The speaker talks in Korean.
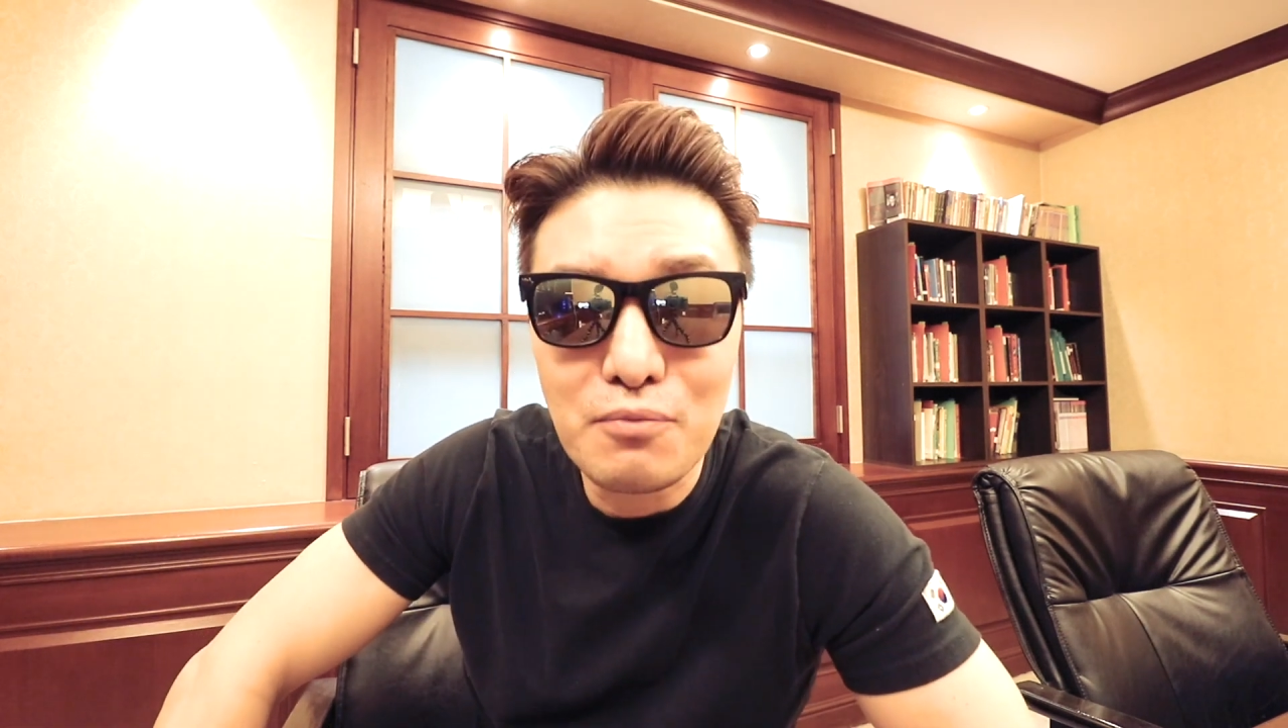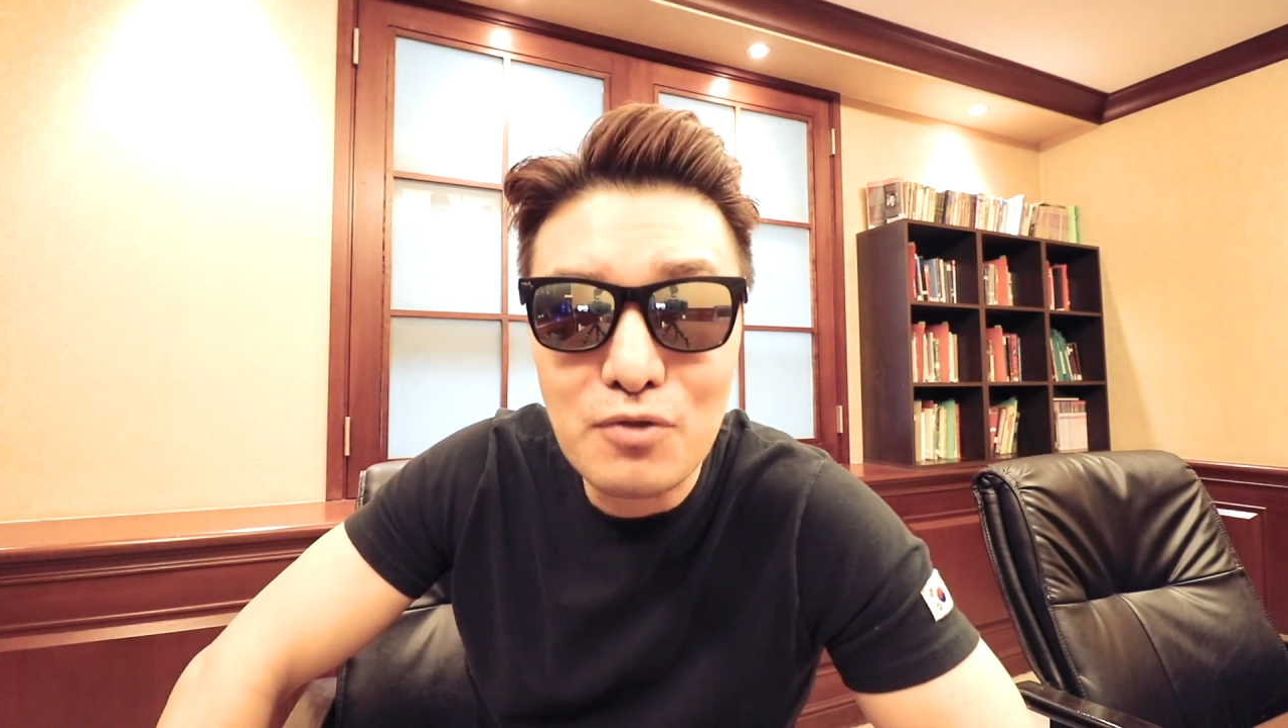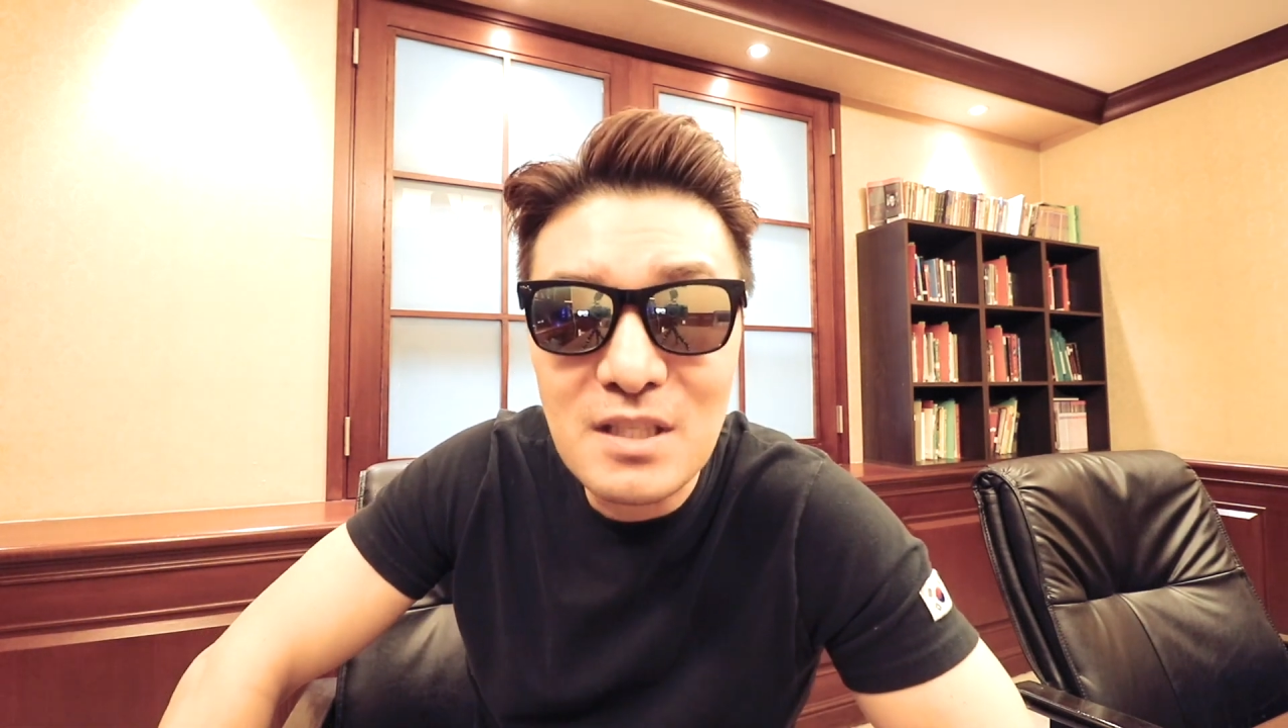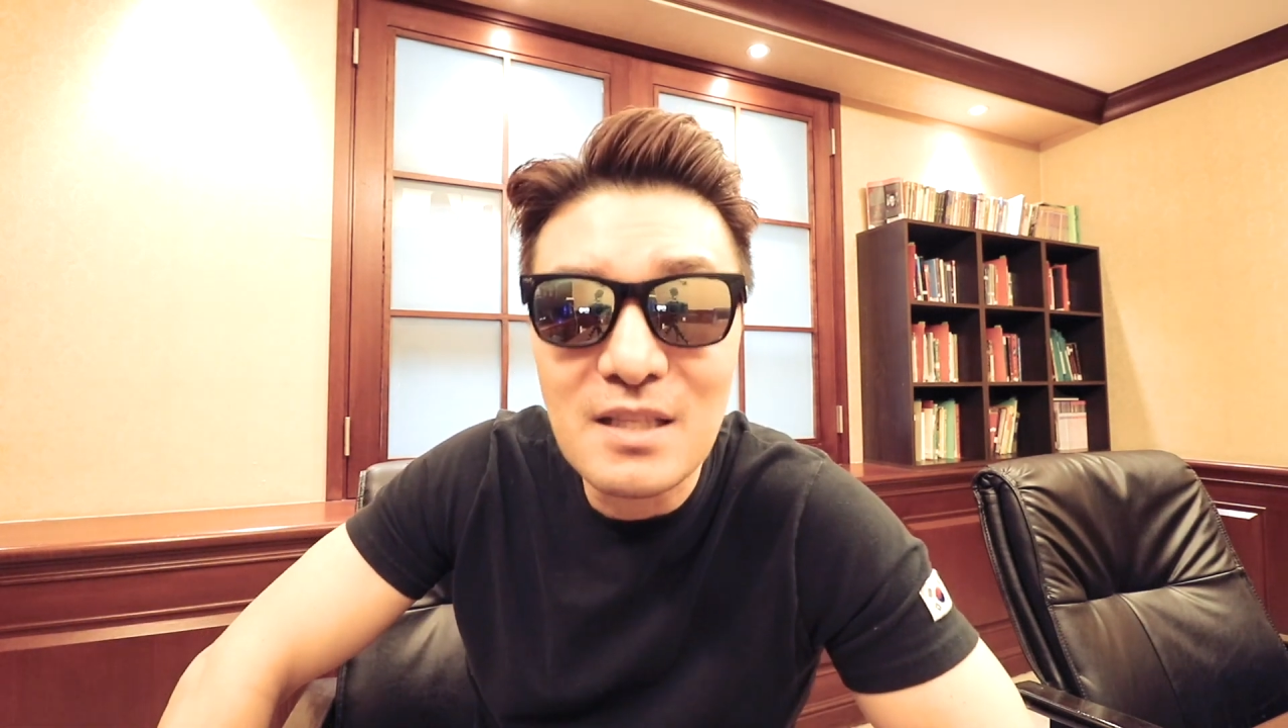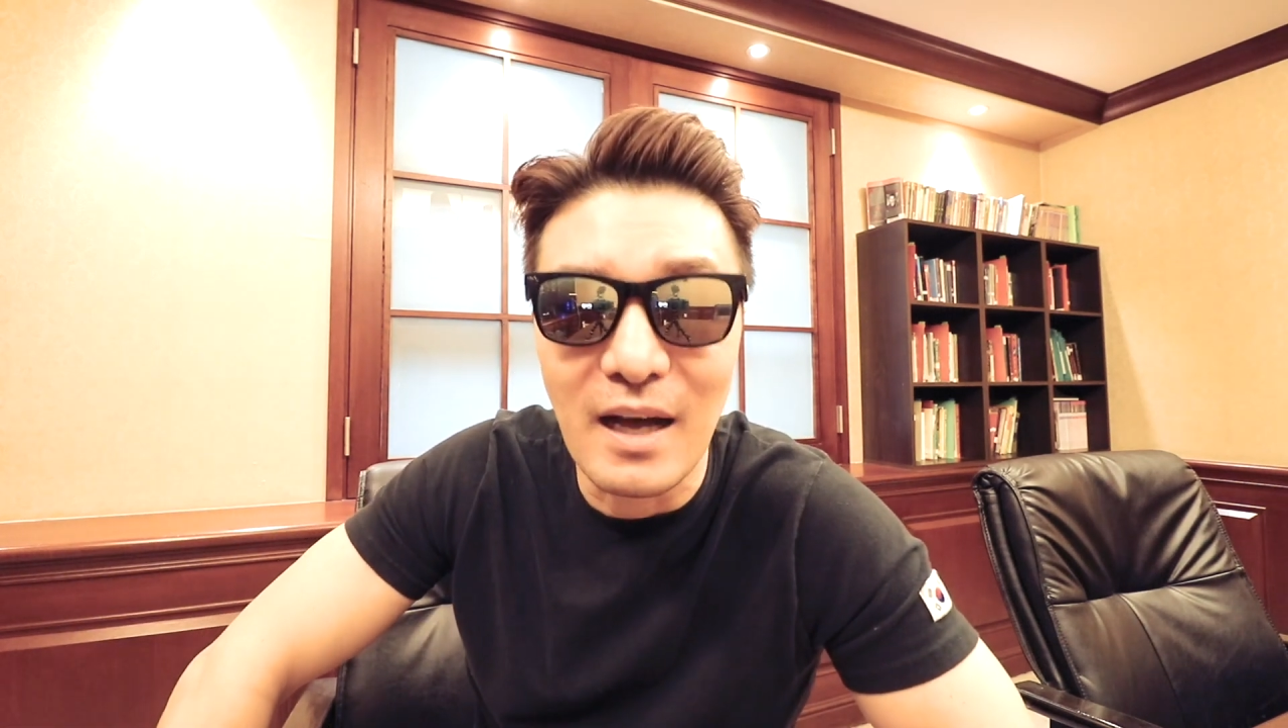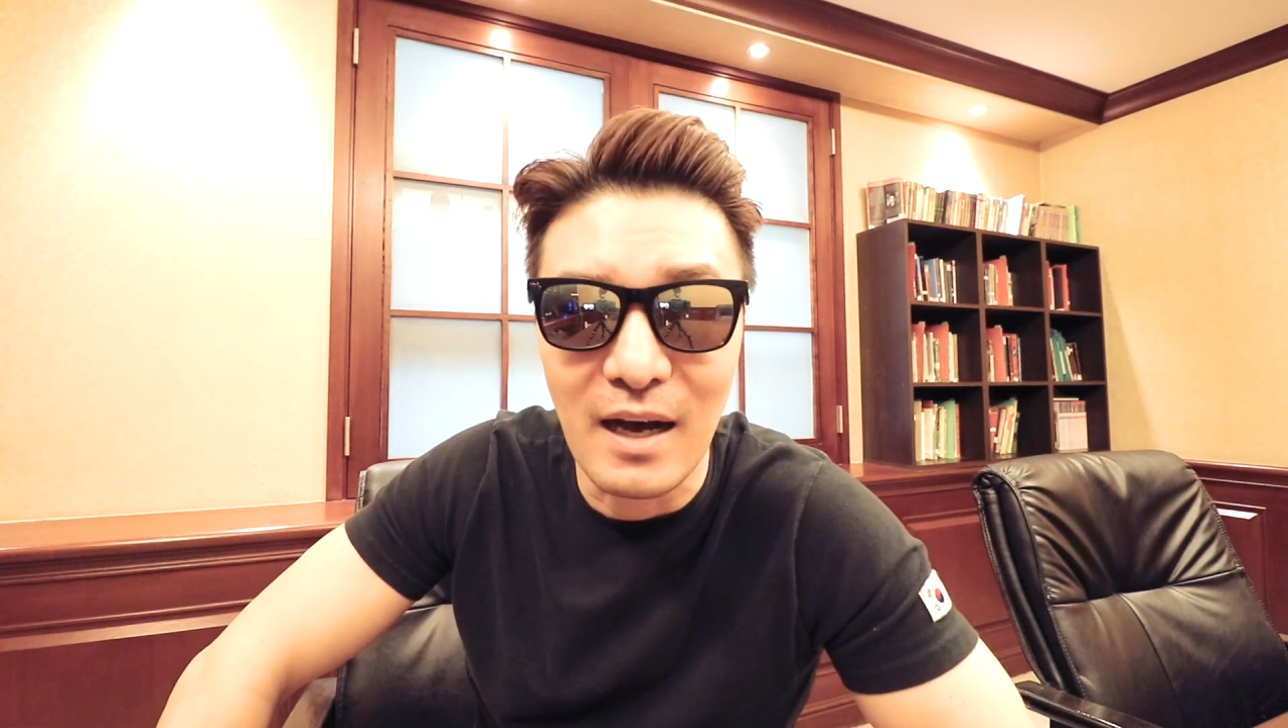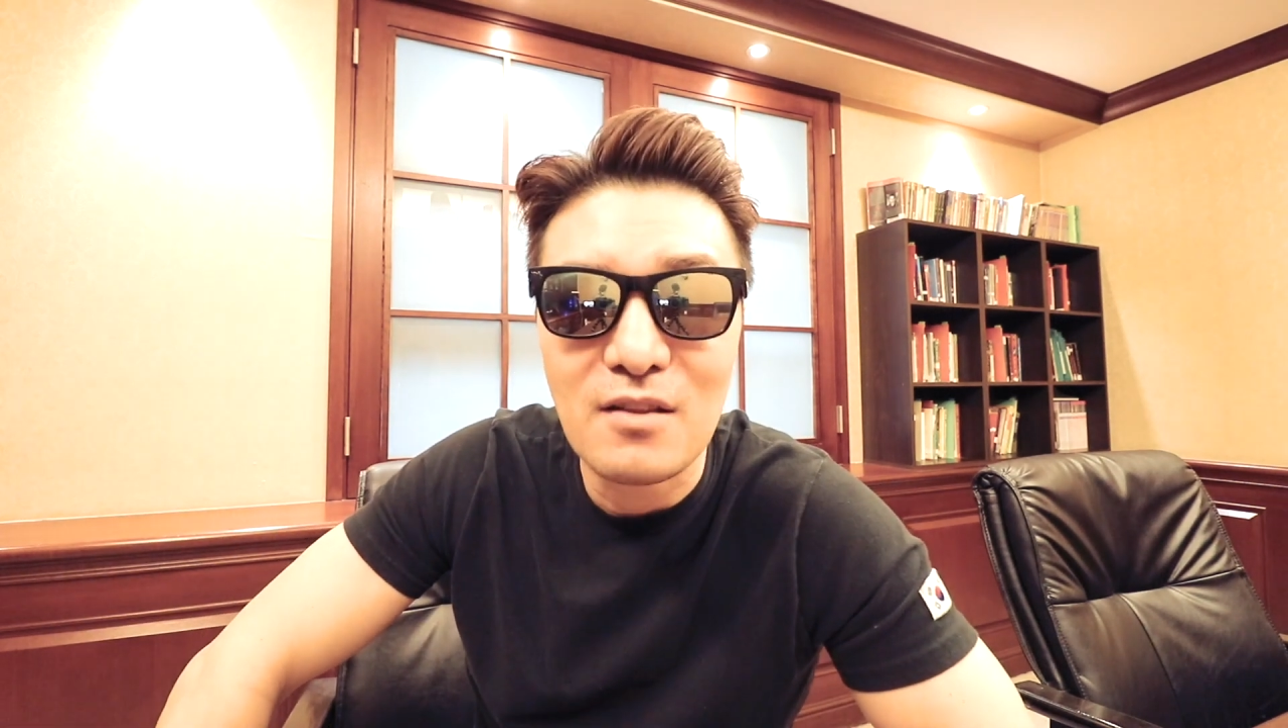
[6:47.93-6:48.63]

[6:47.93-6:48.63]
붙인다.